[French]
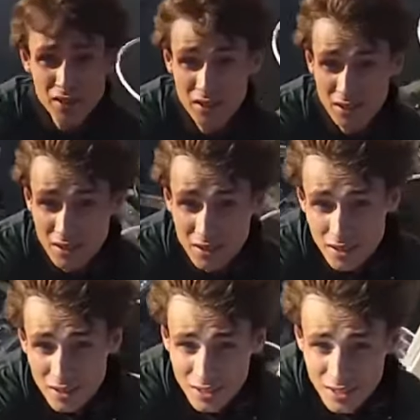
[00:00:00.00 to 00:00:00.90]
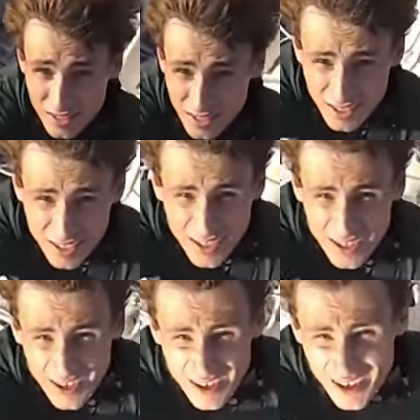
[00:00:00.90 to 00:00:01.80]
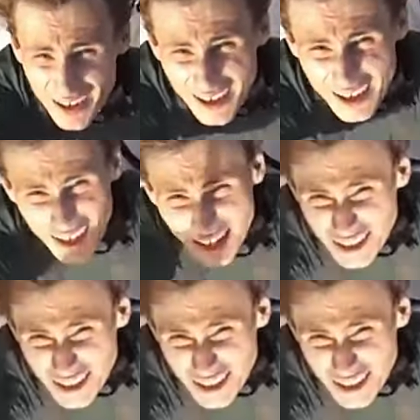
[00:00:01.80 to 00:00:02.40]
donc une peur à l'ancienne que nos ancêtres nous